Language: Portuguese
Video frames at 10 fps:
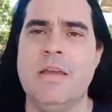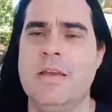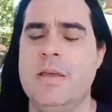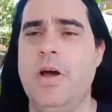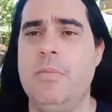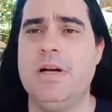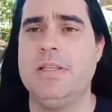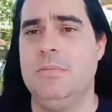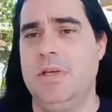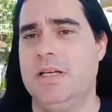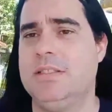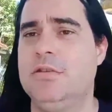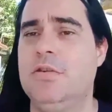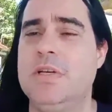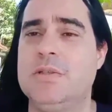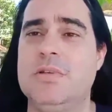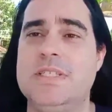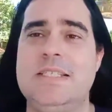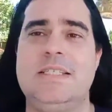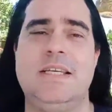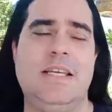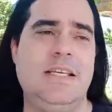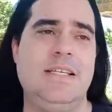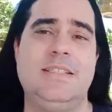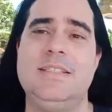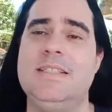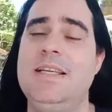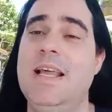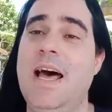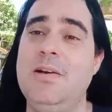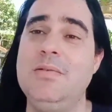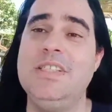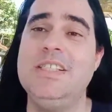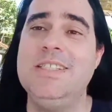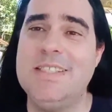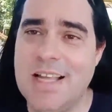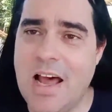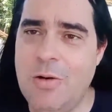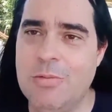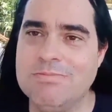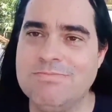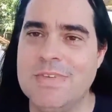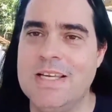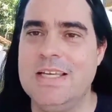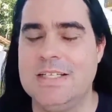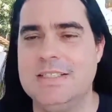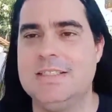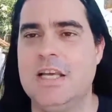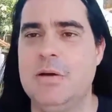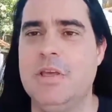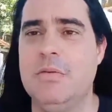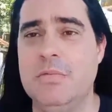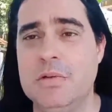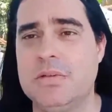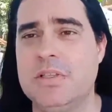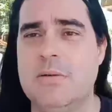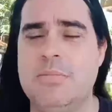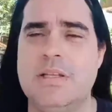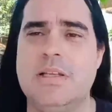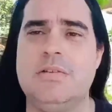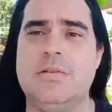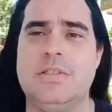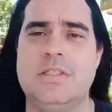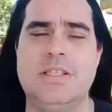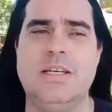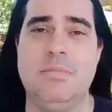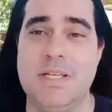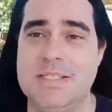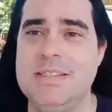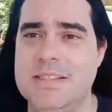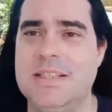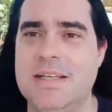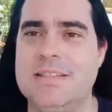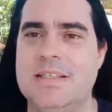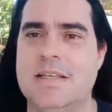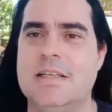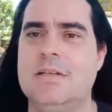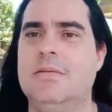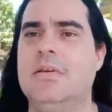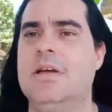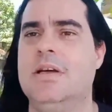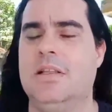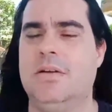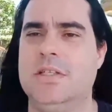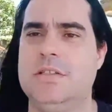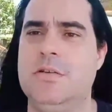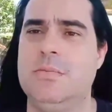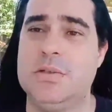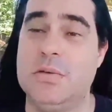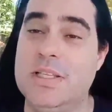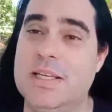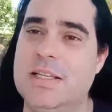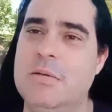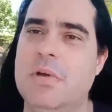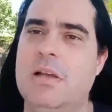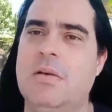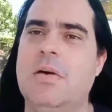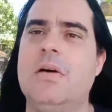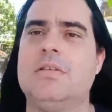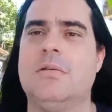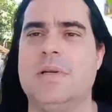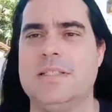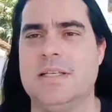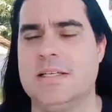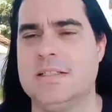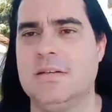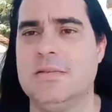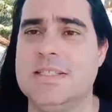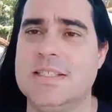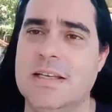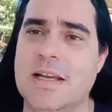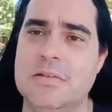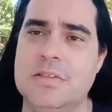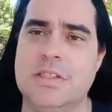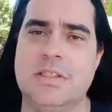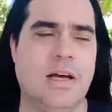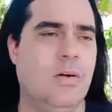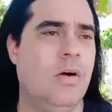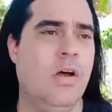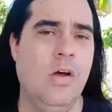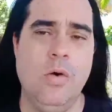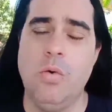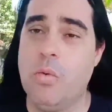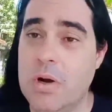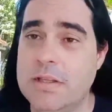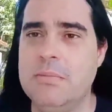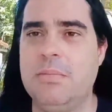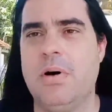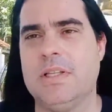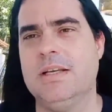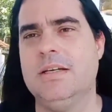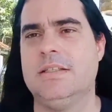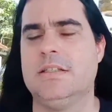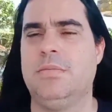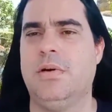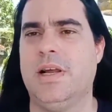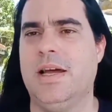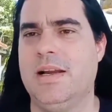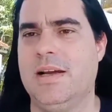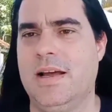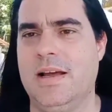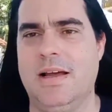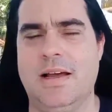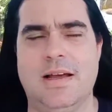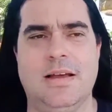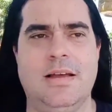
E uma época também que a gente começou a se inserir nesse cenário digital, que a gente sabe que o músico independente hoje em dia ele precisa estar inserido. Então a gente começou a entender melhor sobre essa questão desse cenário digital, o quanto é importante explorar a, a,